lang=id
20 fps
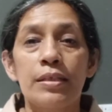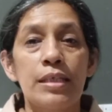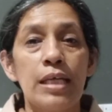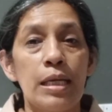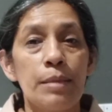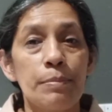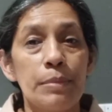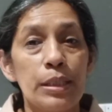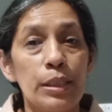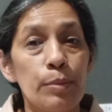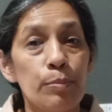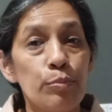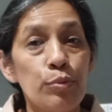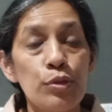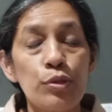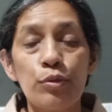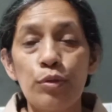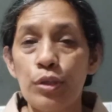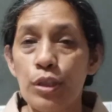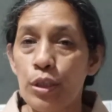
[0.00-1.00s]
dan
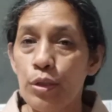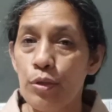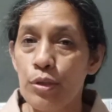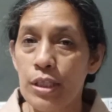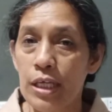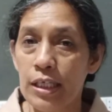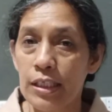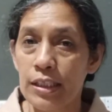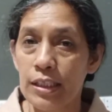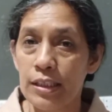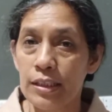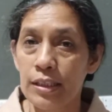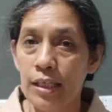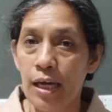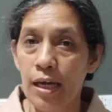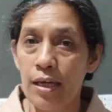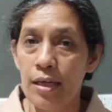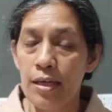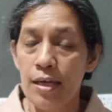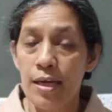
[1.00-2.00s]
menebus dosa-dosa
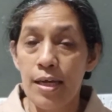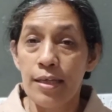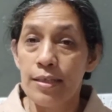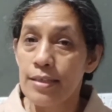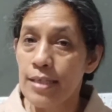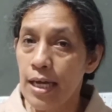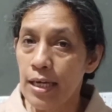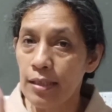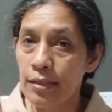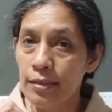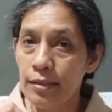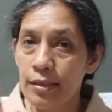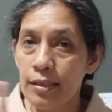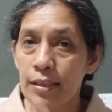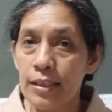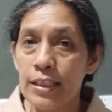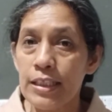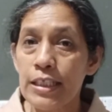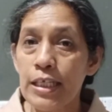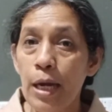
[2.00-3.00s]
kita. Dan
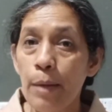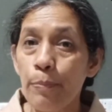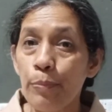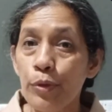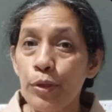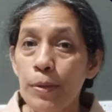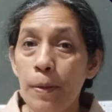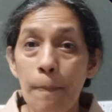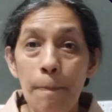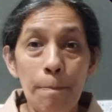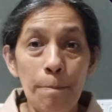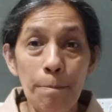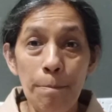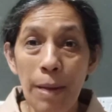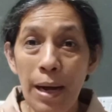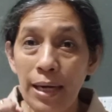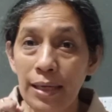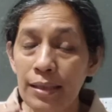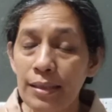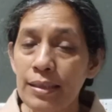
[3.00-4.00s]
ia pun
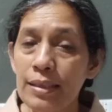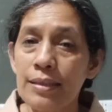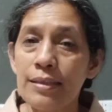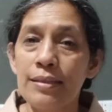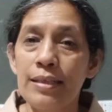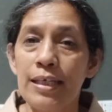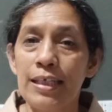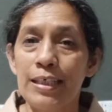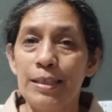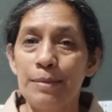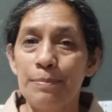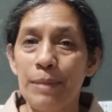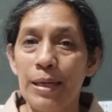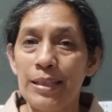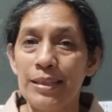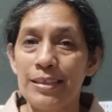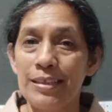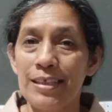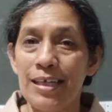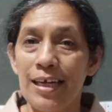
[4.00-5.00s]
bangkit dari
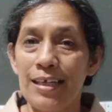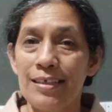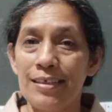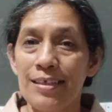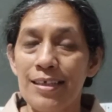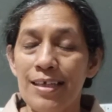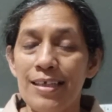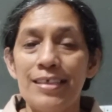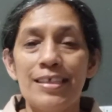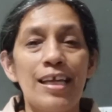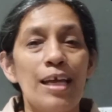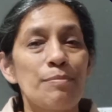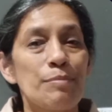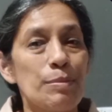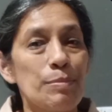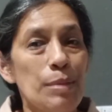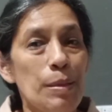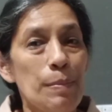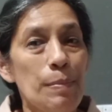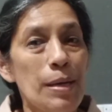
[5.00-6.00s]
kematian dan
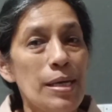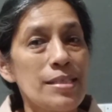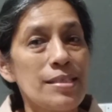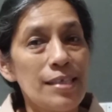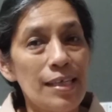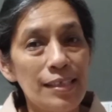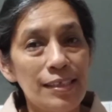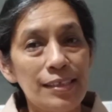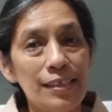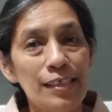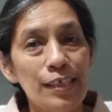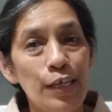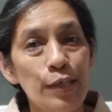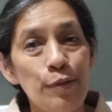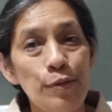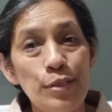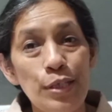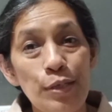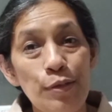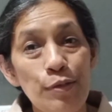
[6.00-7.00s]
membebaskan kita dari
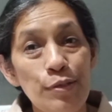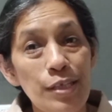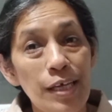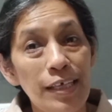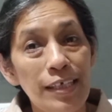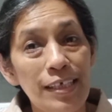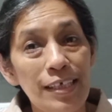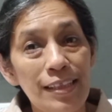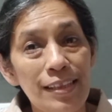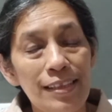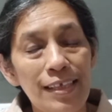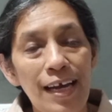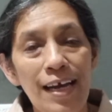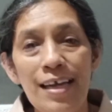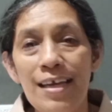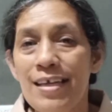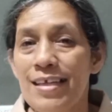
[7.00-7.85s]
dosa-dosa kita